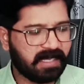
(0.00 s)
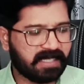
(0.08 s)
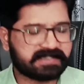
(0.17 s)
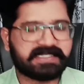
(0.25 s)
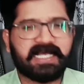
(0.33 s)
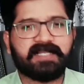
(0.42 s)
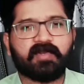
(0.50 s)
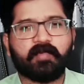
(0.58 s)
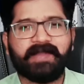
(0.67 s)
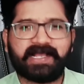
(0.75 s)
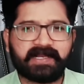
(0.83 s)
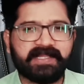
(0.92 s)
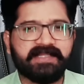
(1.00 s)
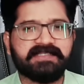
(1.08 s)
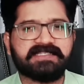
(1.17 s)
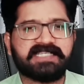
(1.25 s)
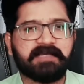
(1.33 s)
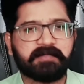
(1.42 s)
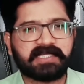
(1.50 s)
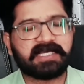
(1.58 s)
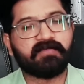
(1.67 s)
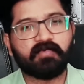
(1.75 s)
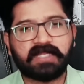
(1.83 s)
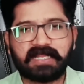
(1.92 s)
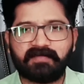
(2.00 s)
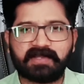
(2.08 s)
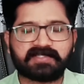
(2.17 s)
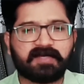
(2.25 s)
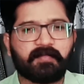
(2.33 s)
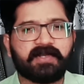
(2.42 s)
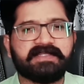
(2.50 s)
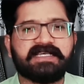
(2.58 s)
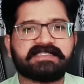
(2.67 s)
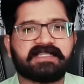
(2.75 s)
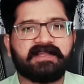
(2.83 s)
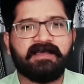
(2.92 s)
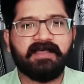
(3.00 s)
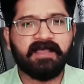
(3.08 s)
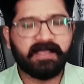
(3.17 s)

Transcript: ఆ స్టాండర్డ్ రూమ్ని ఎక్కడైనా అడ్జస్ట్ అయిపోతా కానీ ఉన్న వాళ్ళకి సపోర్ట్ చేస్తారా